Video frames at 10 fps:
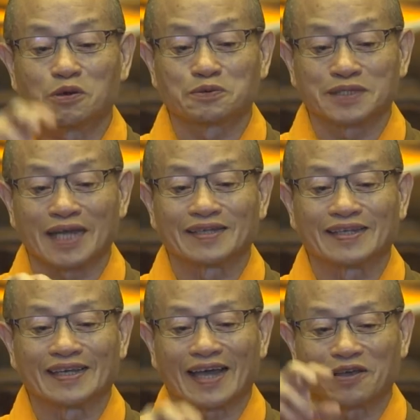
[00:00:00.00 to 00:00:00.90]
用在你
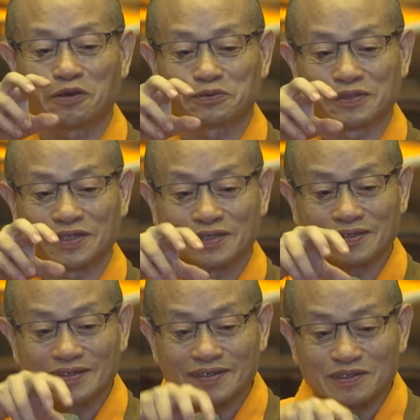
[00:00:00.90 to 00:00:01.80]
该用的
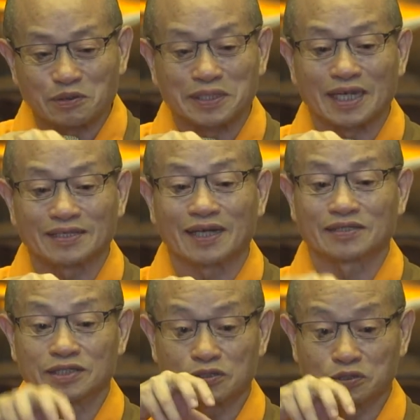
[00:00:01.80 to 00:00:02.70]
对象上，
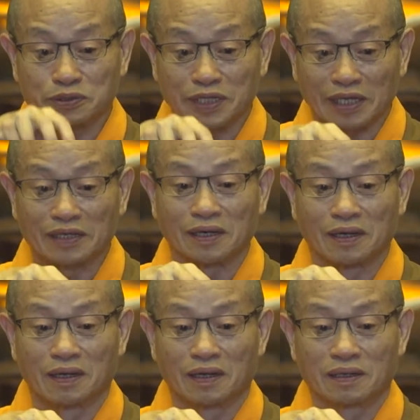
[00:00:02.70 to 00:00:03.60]
这就定。
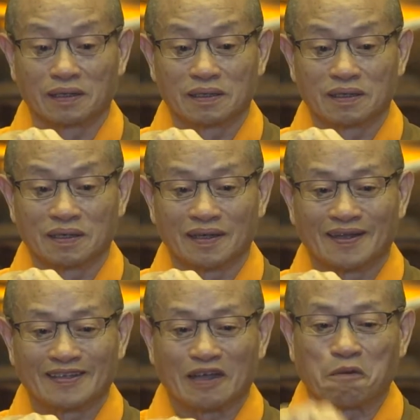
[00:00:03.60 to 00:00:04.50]

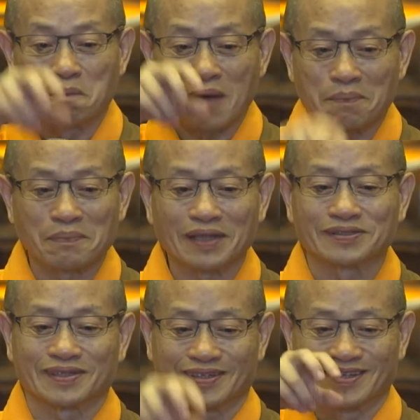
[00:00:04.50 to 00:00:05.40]
然后慢慢
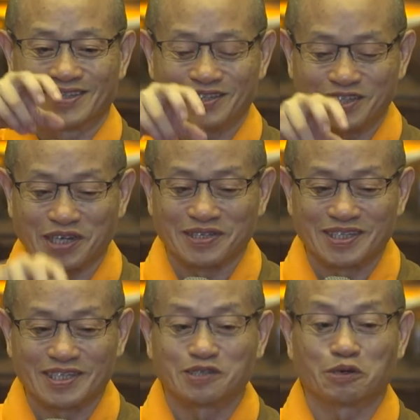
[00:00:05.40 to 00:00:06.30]
的，这些成
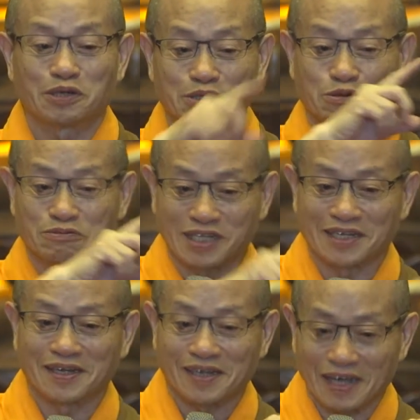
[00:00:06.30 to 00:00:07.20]
绩就会出现
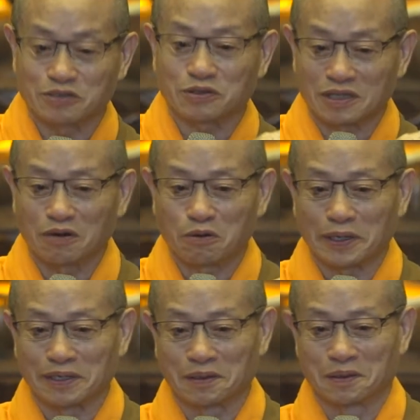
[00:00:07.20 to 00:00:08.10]
的，那就叫会。